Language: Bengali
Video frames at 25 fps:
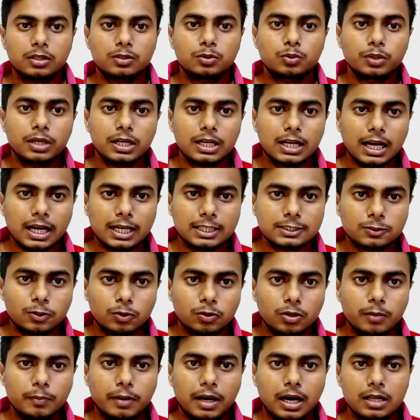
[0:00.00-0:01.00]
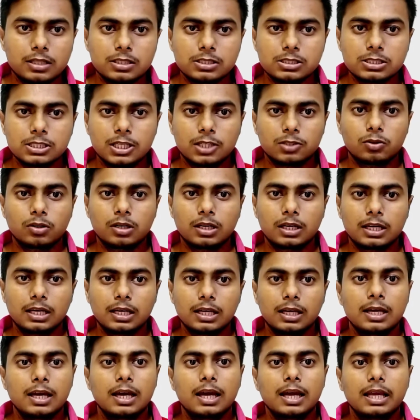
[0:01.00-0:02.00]
দূরে রাখার জন্যই বাংলাদেশে আসলে
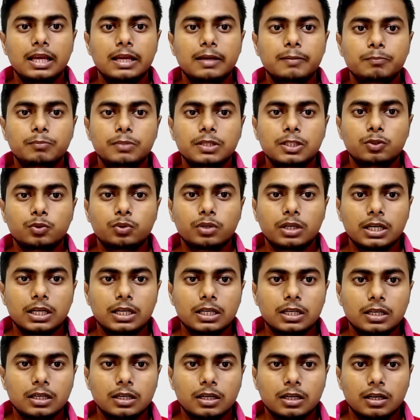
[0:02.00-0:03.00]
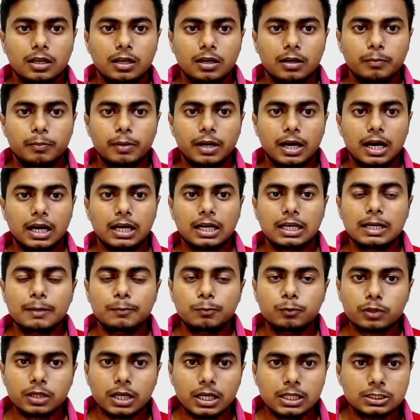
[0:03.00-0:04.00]
এই বিটকয়েন বা
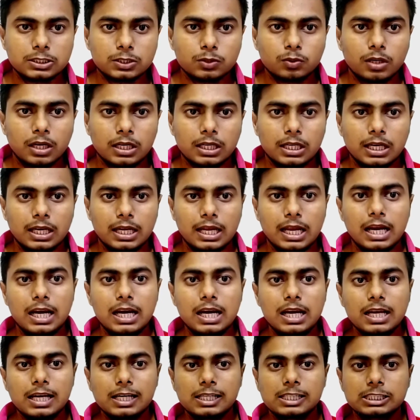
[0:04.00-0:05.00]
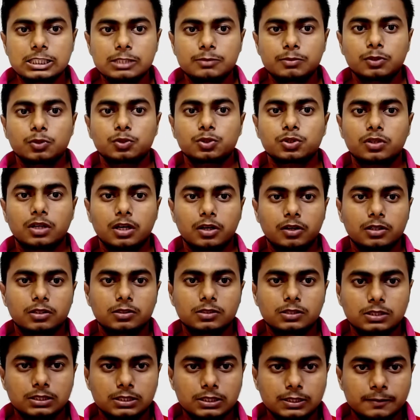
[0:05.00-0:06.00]
ক্রিপ্টোকারেন্সিগুলোকে ইলিগেল হিসেবে ঘোষণা করা
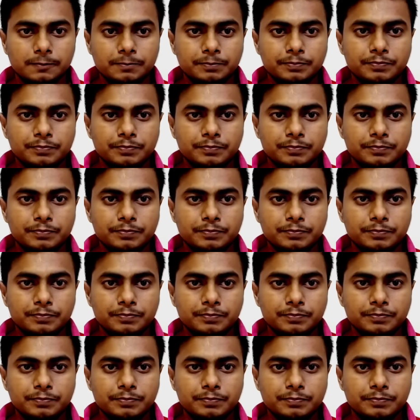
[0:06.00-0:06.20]
হয়েছে